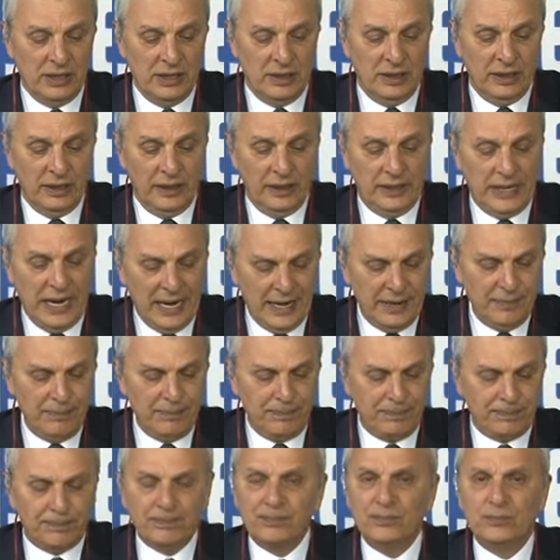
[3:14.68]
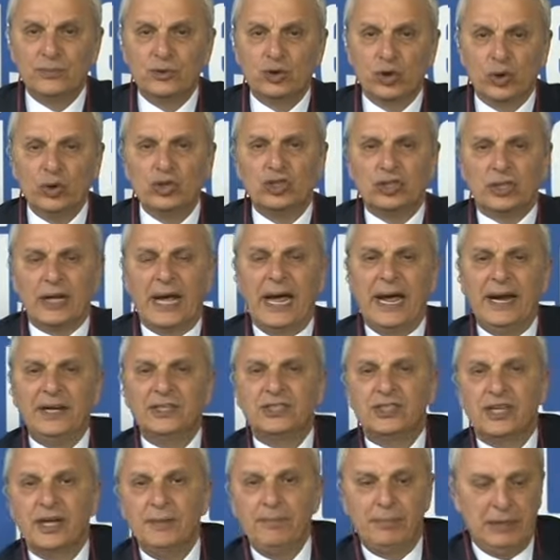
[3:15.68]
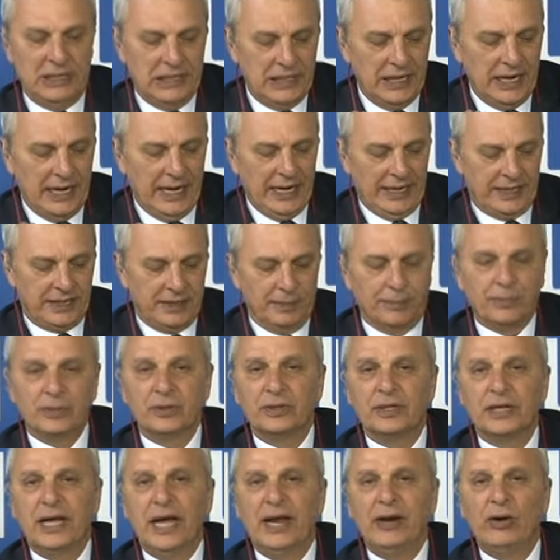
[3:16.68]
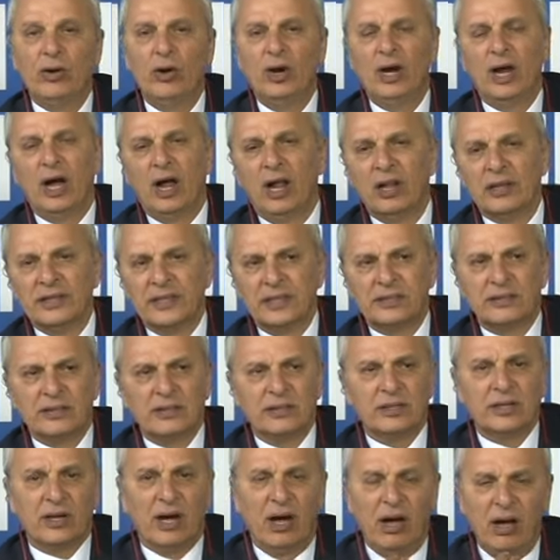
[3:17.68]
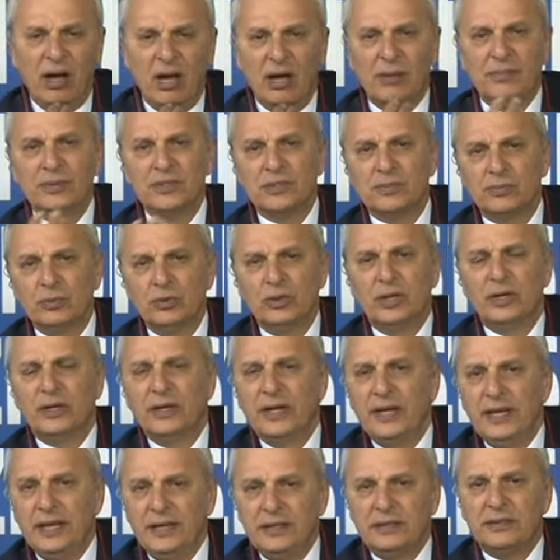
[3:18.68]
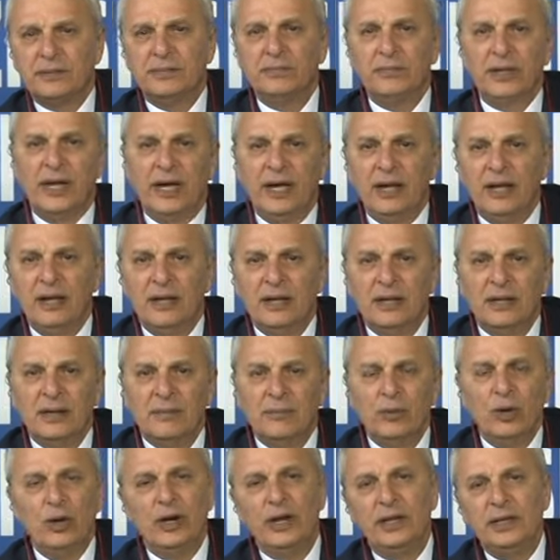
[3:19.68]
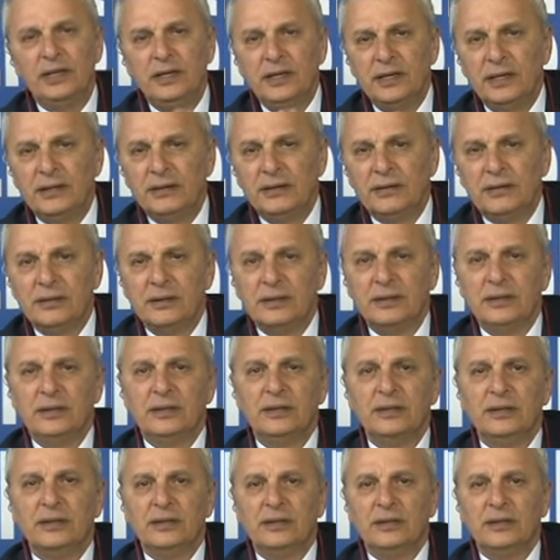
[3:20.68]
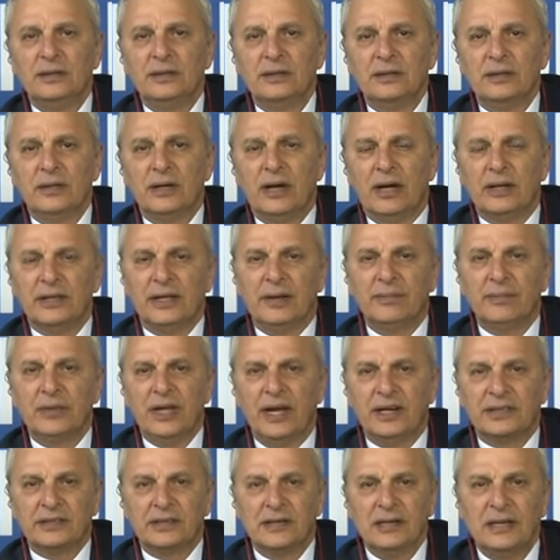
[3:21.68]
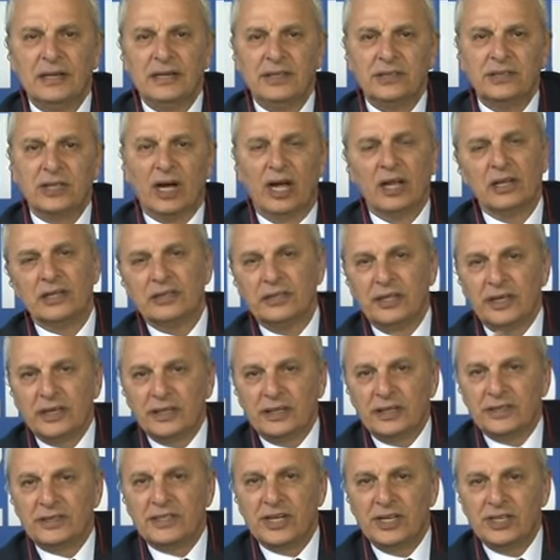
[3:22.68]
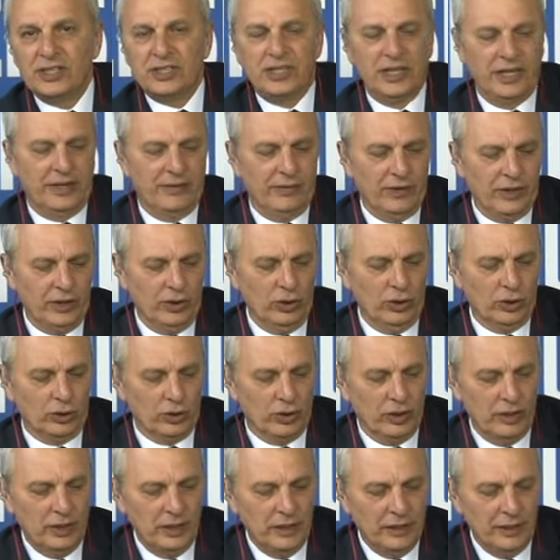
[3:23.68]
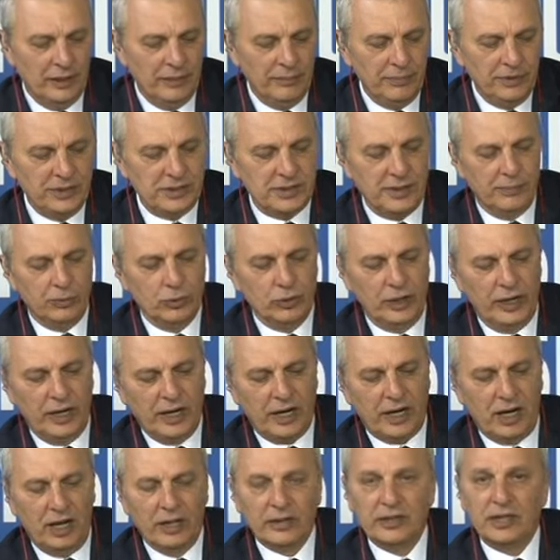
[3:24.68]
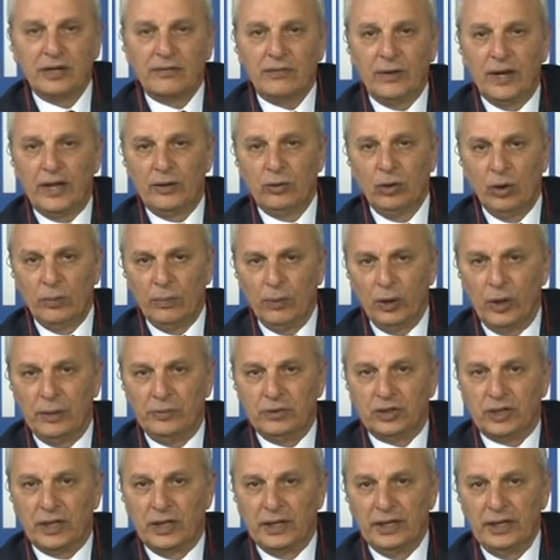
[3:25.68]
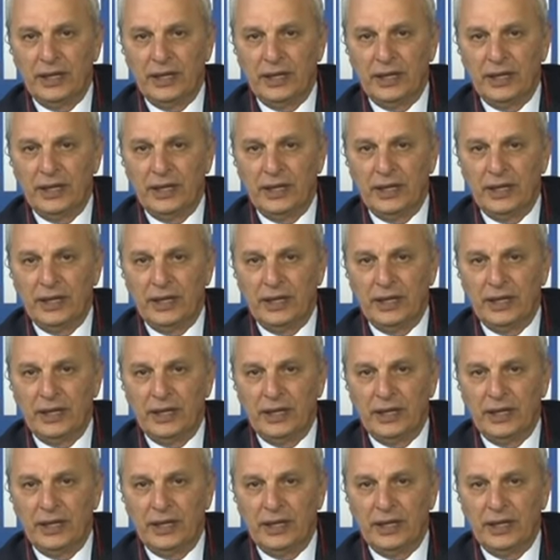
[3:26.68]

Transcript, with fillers: Yani sonuçta her şey bilinerek yapıldı. Yani öyle aldatırdık. Aa biz bunları eğitimde böyle iyi e, adamlar işte alınları da secdeye varıyordu. Biz de bunlara kandık falan. Yok böyle bir şey.